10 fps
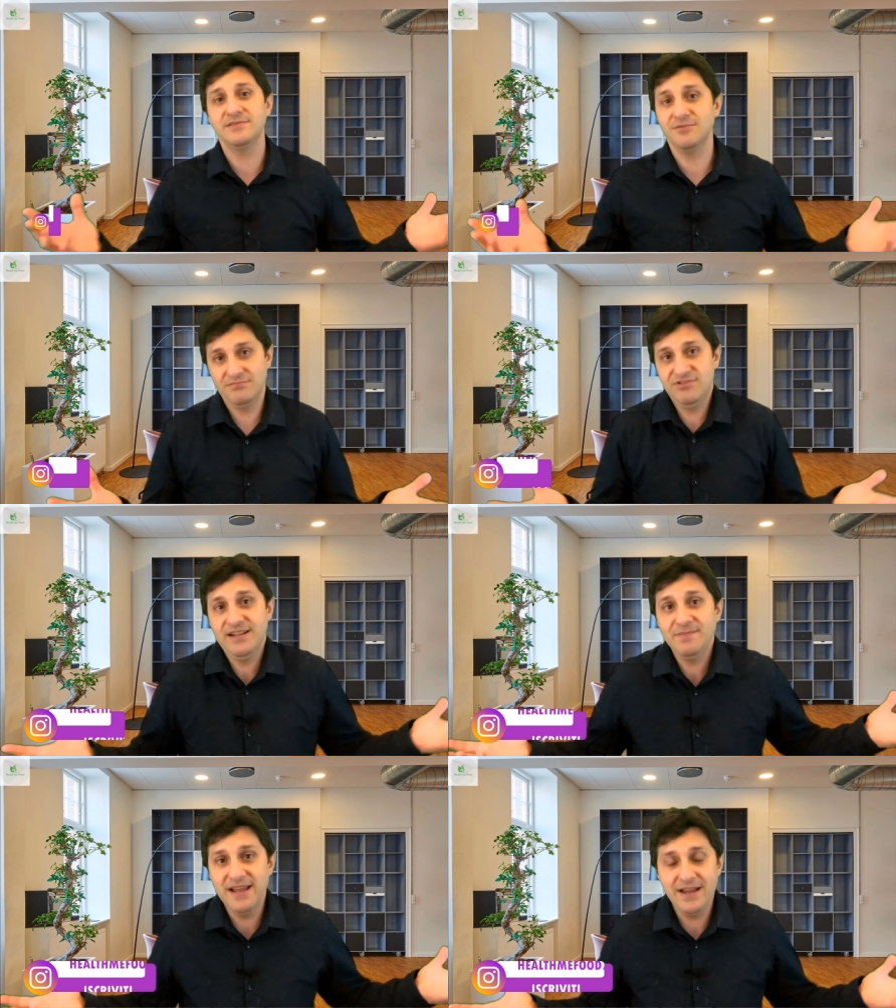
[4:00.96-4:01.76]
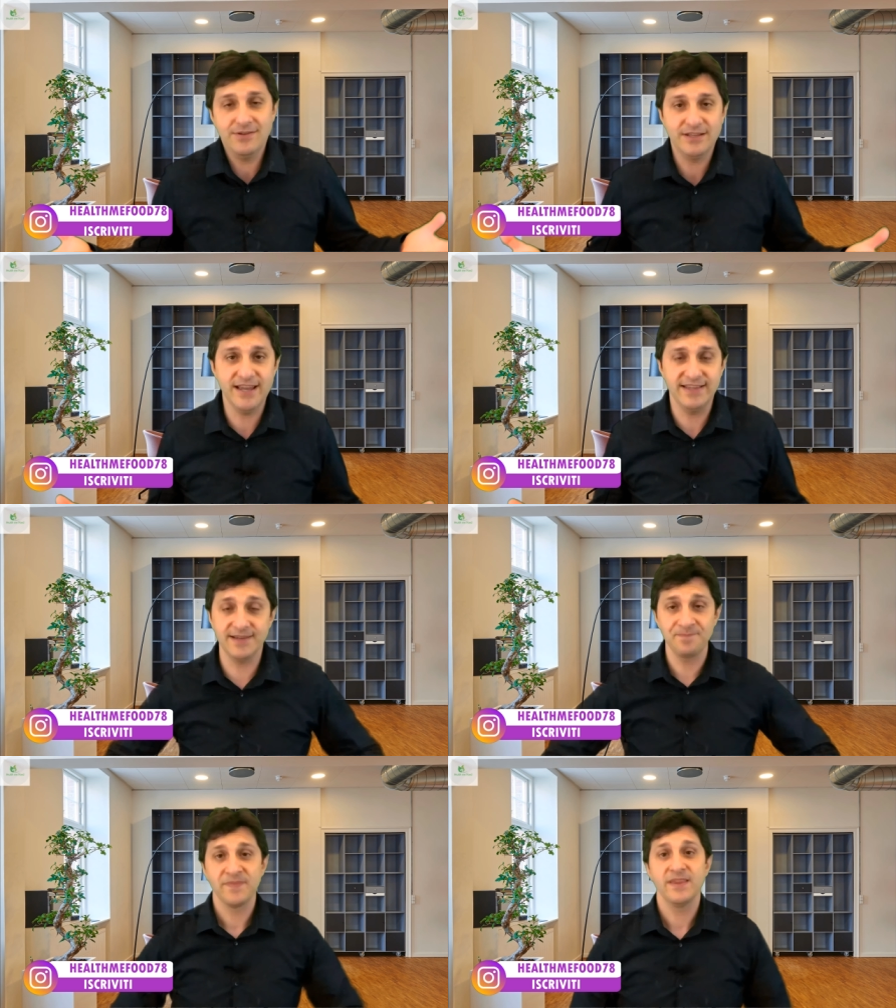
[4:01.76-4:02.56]
non sarebbe neanche una
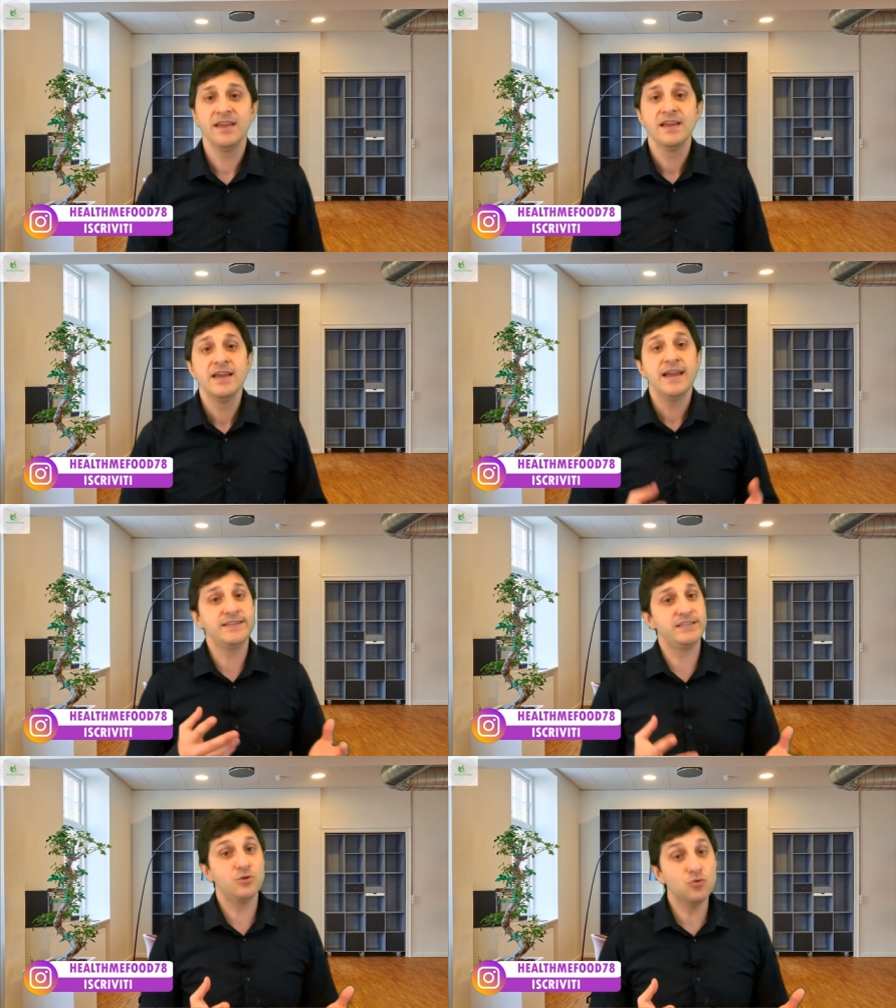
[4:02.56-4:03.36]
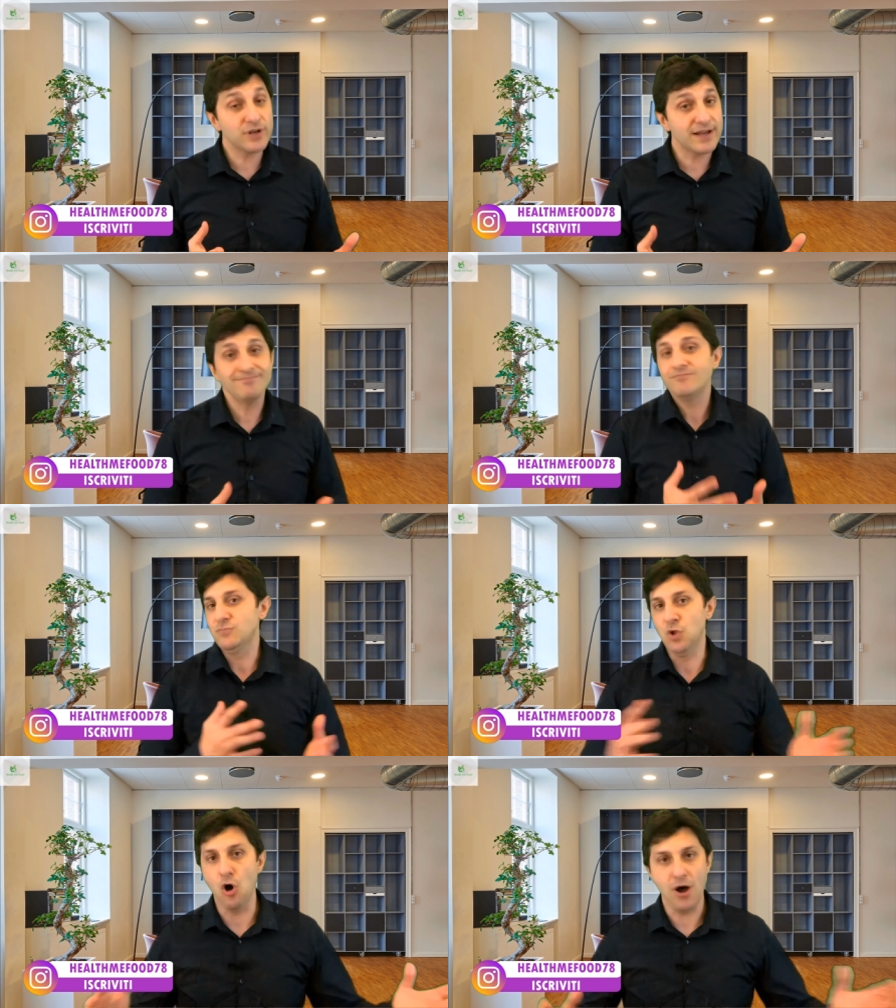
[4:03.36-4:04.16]
dieta. È sicura?
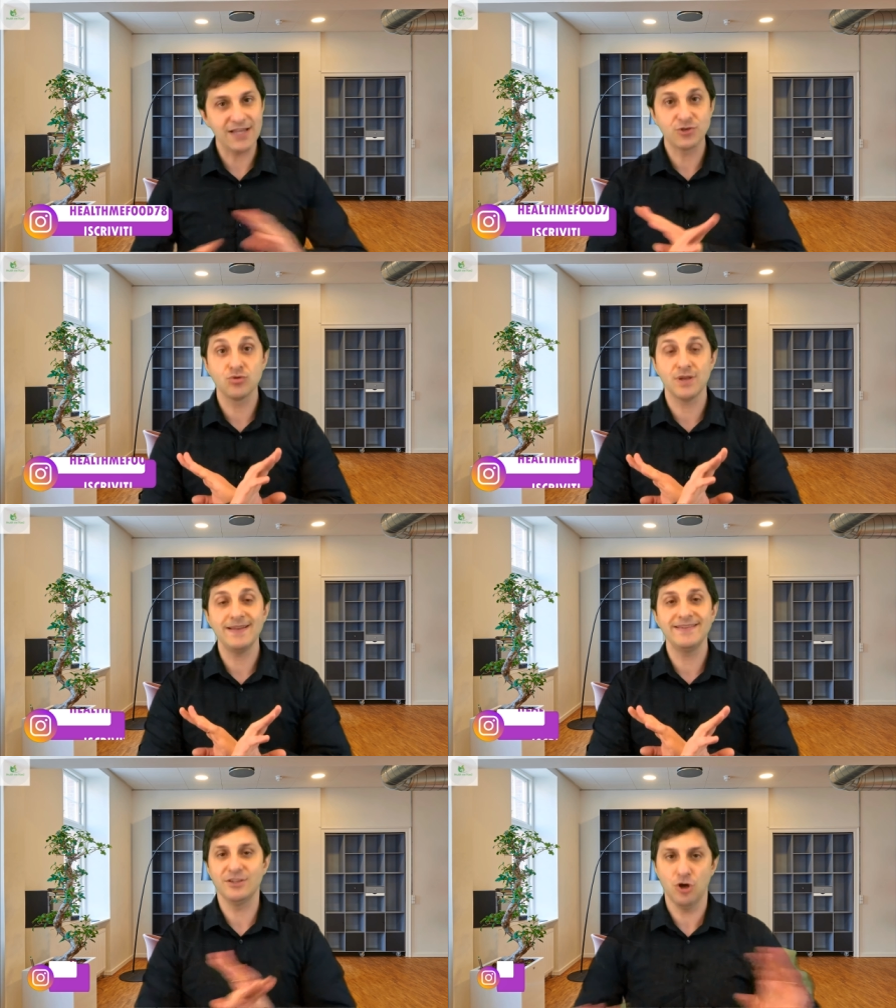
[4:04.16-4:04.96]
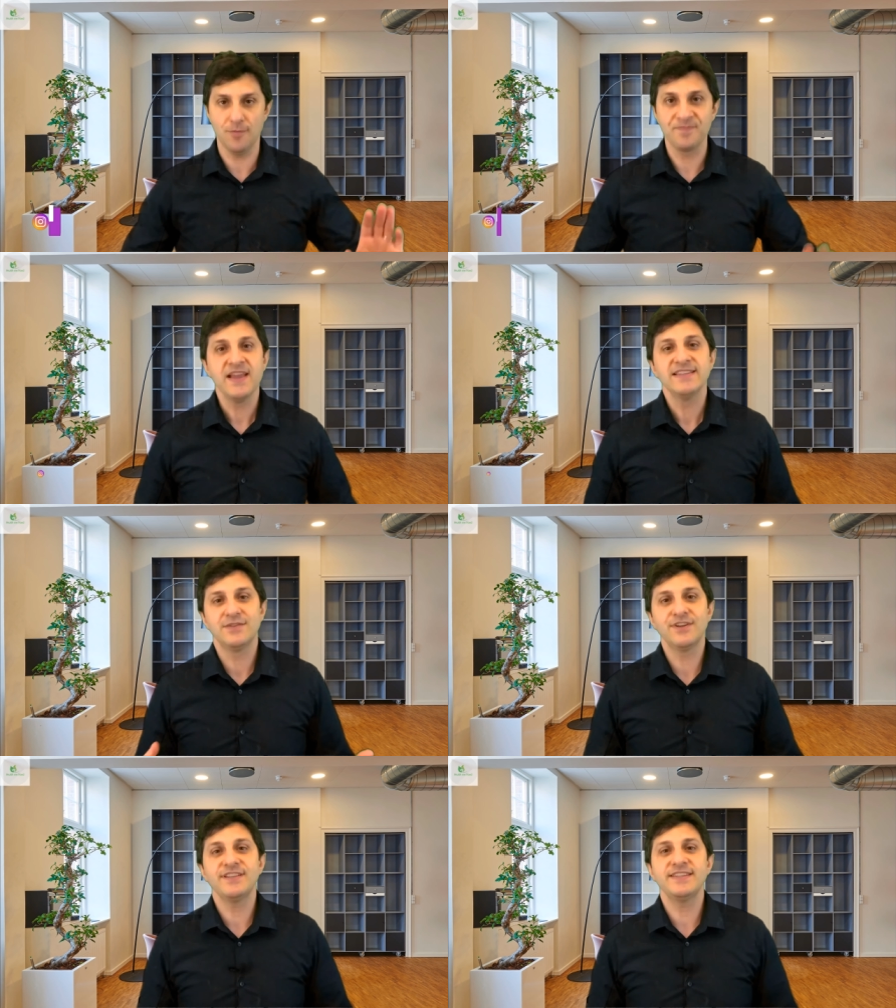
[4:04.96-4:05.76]
No, assolutamente no. Se
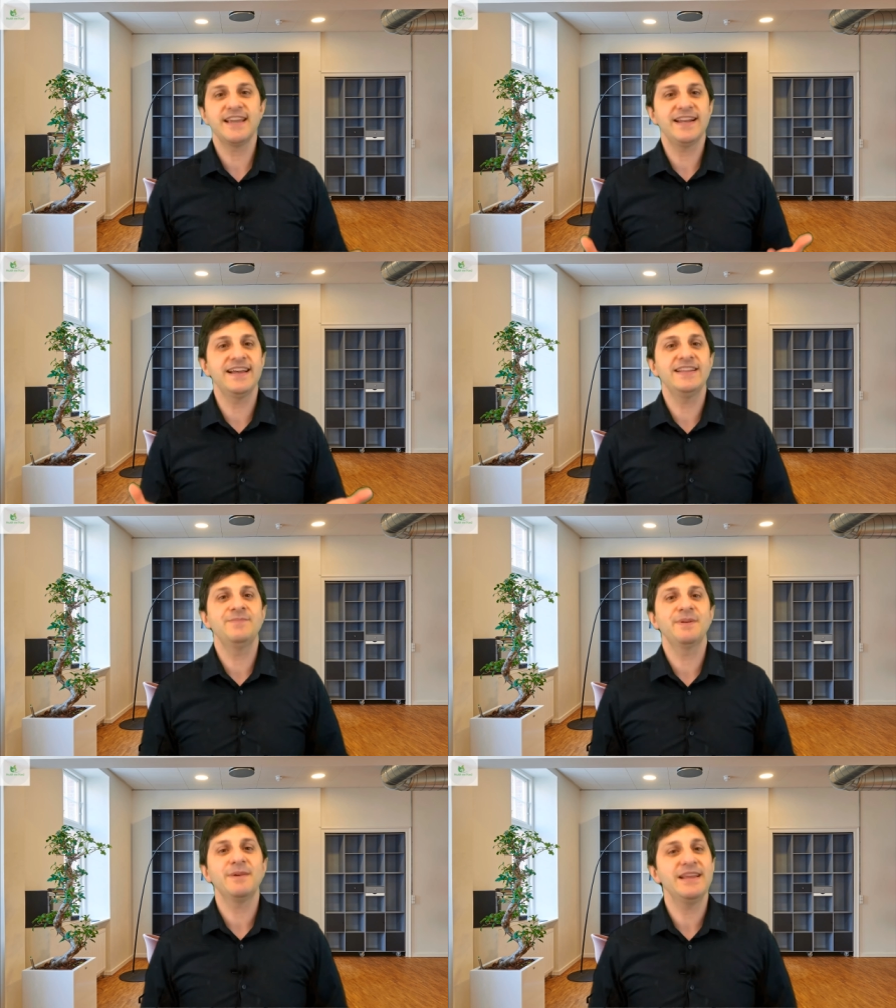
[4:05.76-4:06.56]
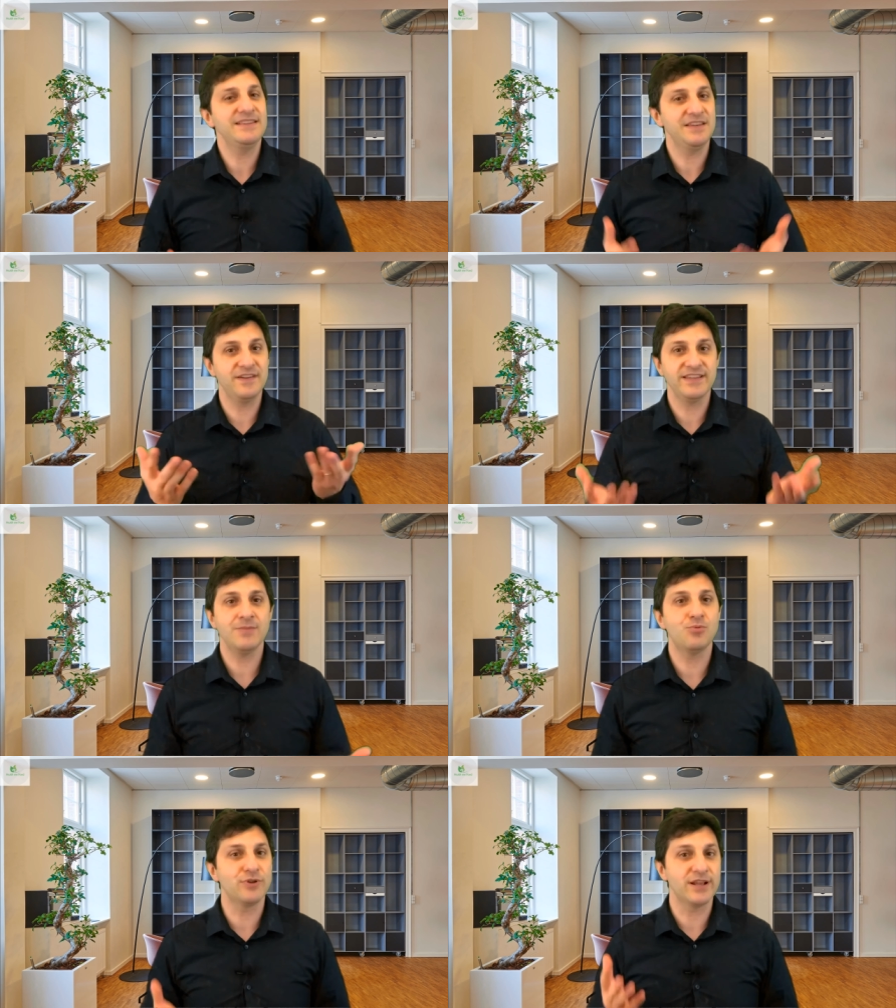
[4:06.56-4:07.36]
volete rischiare danni permanenti fatela
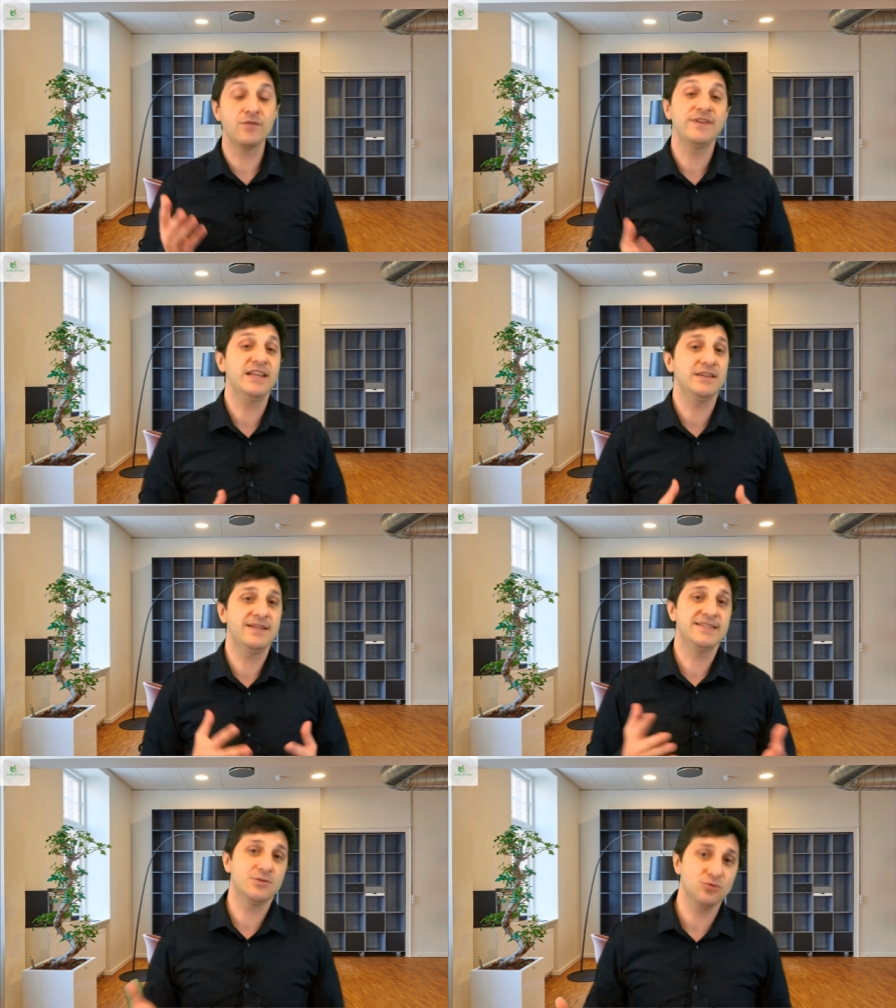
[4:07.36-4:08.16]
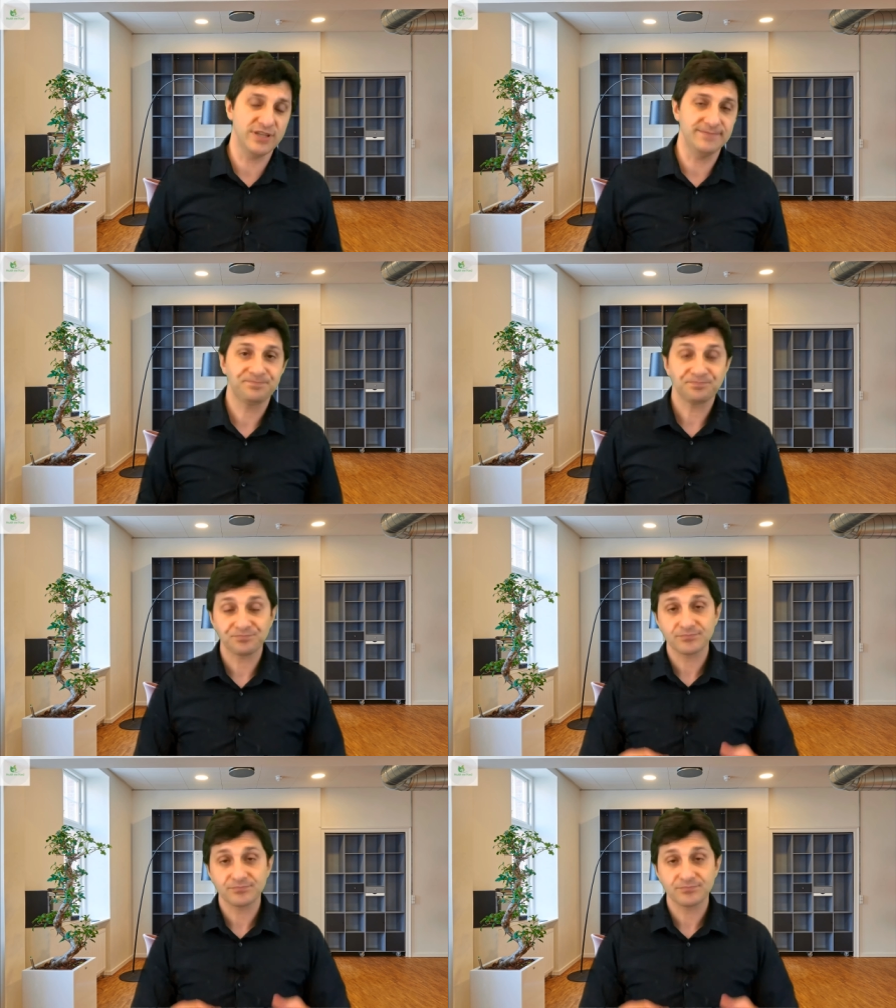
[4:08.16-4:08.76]
pure e rovinatevi la salute.